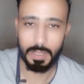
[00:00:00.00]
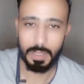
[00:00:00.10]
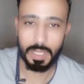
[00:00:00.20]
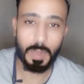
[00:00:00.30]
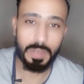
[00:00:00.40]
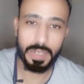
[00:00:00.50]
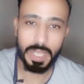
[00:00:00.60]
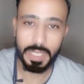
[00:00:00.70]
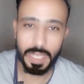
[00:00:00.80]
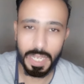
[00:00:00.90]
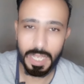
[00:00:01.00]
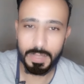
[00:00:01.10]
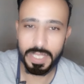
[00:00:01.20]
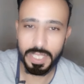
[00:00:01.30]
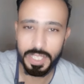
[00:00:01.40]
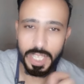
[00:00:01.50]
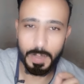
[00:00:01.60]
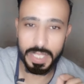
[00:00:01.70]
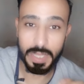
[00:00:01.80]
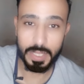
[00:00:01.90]
طبعا في نهايه الحلقه ما تنساش
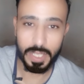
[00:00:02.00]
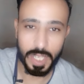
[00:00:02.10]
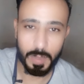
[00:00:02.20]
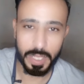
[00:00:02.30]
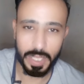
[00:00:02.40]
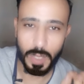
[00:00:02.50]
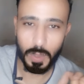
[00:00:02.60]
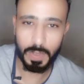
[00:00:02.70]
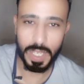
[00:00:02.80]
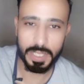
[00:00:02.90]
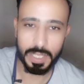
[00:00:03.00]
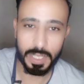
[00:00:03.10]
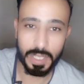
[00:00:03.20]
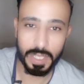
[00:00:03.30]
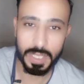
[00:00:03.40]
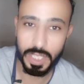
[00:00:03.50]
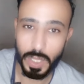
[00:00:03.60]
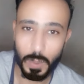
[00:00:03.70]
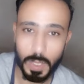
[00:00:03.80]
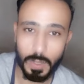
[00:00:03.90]
تعمل سبسكرايب للقناه وتفعل زر الجرس
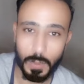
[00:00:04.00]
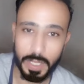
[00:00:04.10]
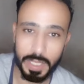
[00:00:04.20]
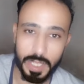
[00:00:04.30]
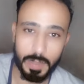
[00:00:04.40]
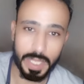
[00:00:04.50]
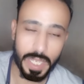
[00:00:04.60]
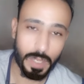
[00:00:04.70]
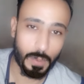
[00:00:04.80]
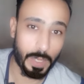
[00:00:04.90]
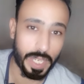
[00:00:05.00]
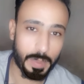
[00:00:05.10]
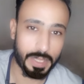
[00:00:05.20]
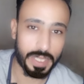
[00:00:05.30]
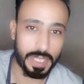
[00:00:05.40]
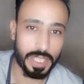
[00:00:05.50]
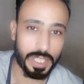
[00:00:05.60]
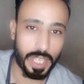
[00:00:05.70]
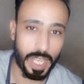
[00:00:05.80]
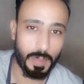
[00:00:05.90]
عشان يوصلك كل جديد بتاعي ويا ريت ما
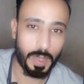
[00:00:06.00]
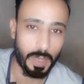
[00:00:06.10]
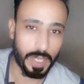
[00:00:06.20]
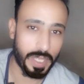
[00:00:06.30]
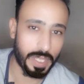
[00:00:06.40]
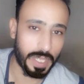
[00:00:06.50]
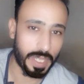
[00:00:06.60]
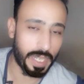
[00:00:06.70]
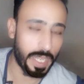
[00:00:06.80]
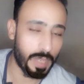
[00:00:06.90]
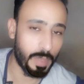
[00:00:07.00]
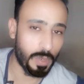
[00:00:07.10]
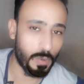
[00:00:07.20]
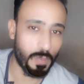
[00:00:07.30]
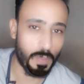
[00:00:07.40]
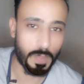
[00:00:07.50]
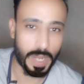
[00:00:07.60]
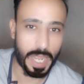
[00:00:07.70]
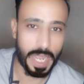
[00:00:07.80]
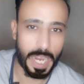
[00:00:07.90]
تنساش تدعمني بلايك كان معكم
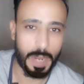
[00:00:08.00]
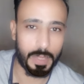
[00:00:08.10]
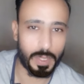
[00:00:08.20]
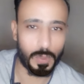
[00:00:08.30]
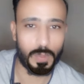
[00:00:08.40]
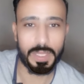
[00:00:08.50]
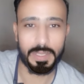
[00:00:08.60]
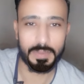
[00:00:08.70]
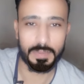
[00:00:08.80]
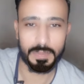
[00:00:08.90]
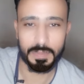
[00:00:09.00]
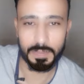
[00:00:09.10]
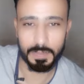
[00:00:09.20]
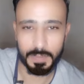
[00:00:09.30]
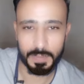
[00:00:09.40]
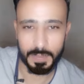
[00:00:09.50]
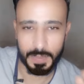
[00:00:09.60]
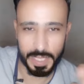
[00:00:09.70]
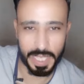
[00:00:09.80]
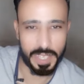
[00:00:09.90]
احمد زوما
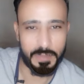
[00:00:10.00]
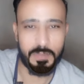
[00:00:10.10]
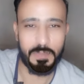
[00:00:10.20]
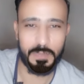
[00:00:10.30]
سلام